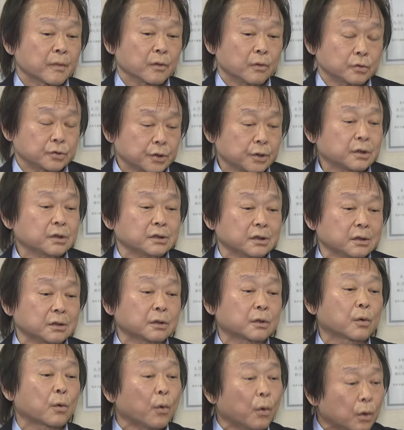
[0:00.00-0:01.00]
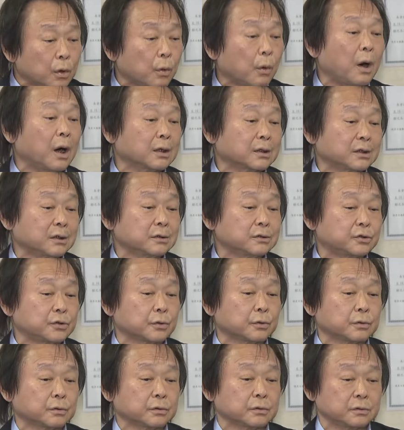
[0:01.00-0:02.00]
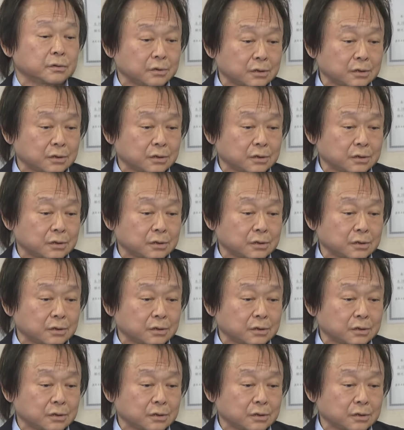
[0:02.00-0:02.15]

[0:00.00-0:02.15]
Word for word: 我觉得过往的就